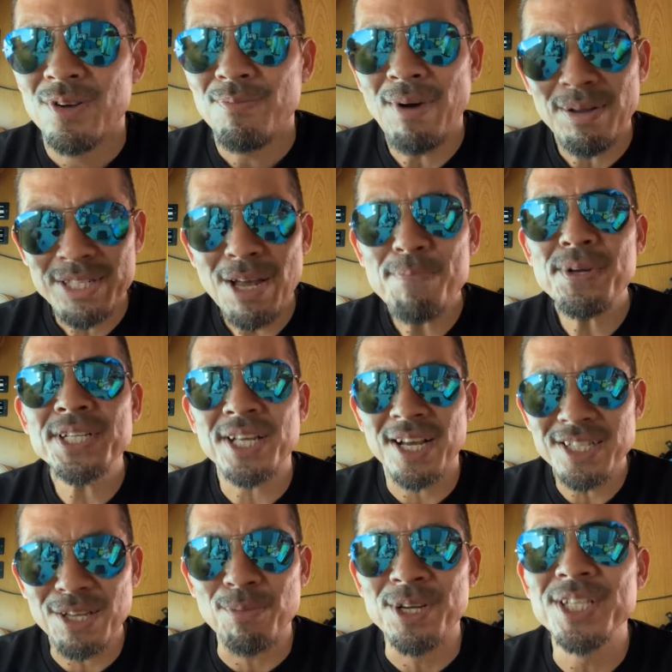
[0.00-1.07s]
まあ、サプリじゃ
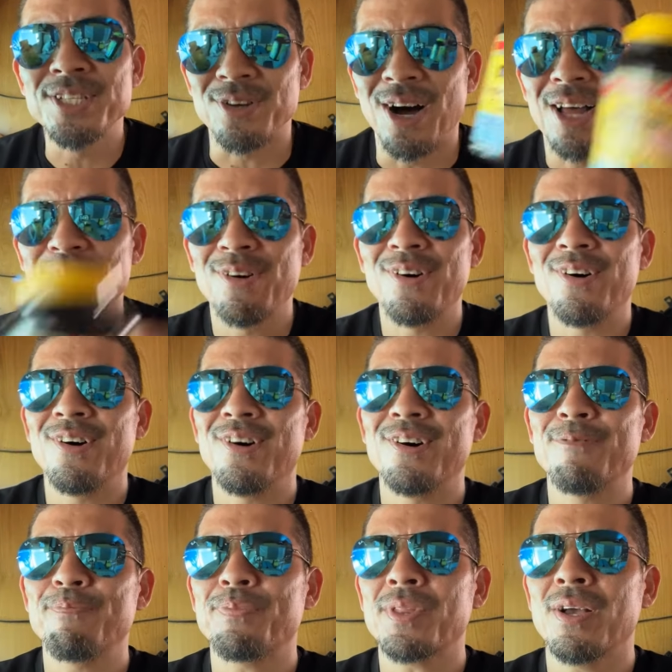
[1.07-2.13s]
なくてもいいんですよ。あ
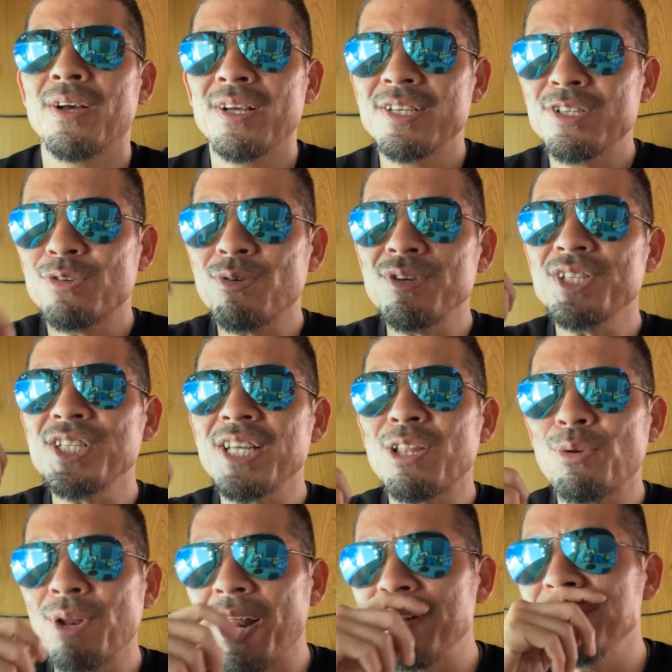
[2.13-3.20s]
のー、食事で
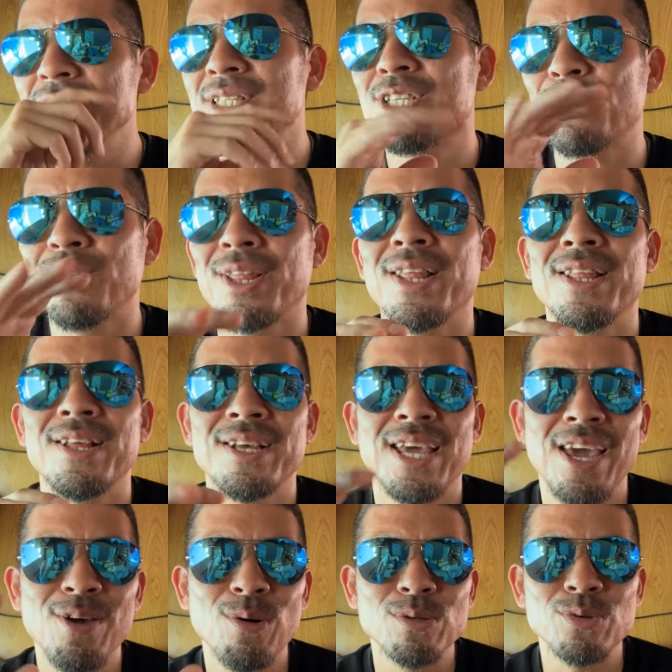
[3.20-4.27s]
取れる人、
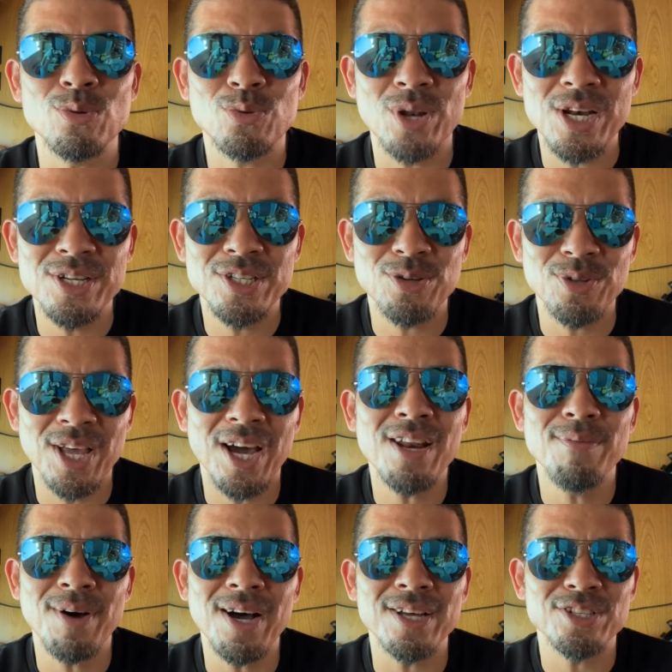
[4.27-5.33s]
栄養素を取れる人であ
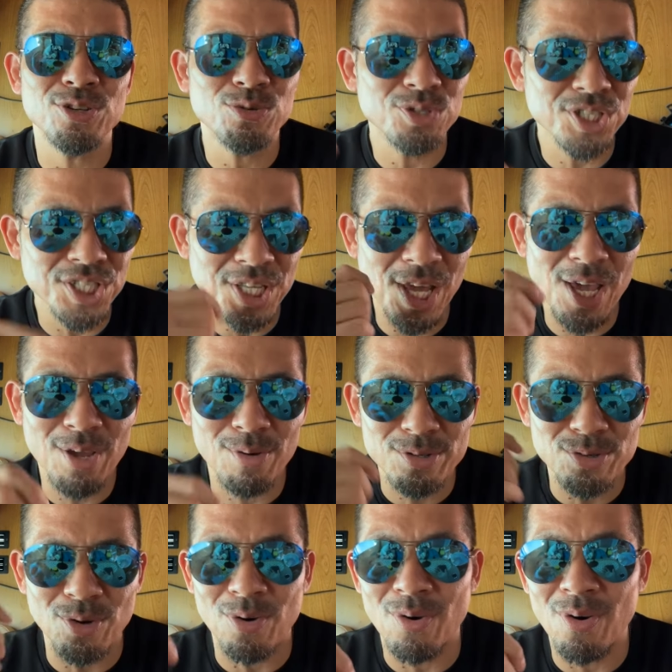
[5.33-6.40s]
れば、食事で栄
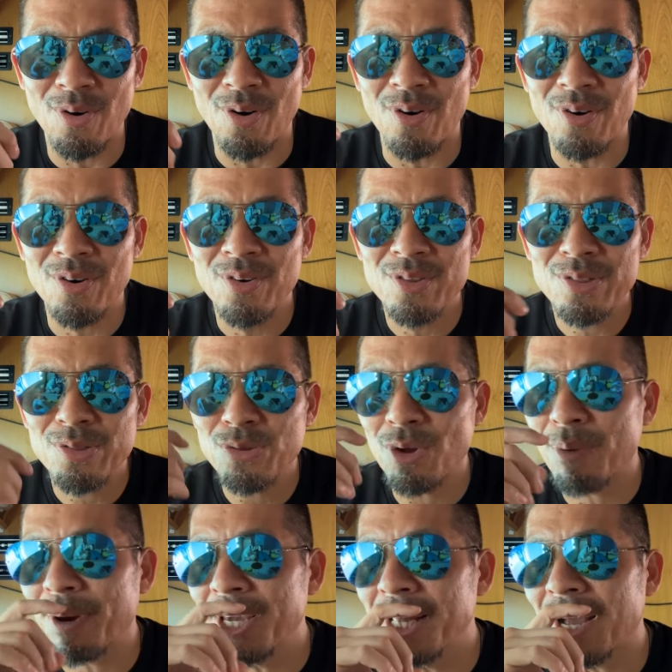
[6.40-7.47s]
養素を
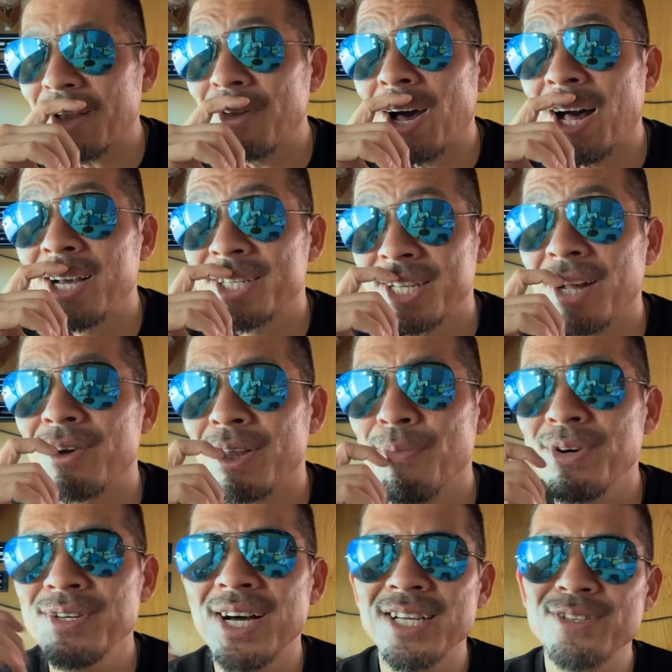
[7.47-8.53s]
取ればいいだけの話なので、
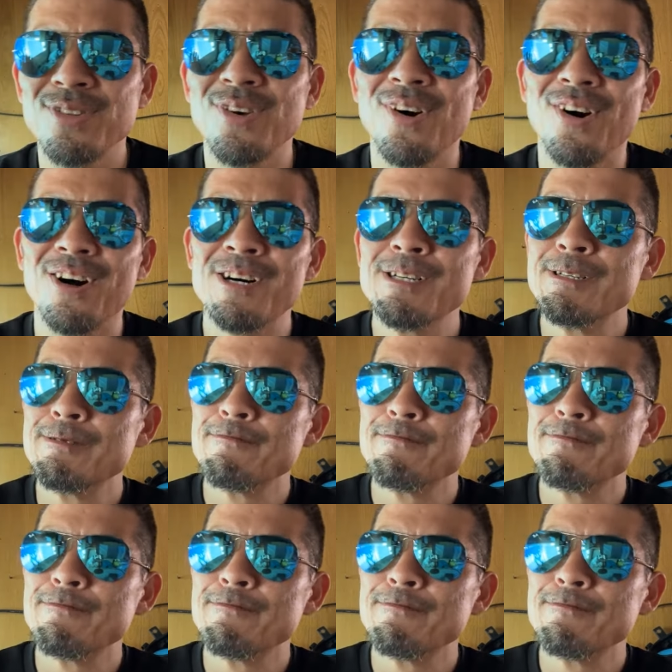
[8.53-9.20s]
僕はその、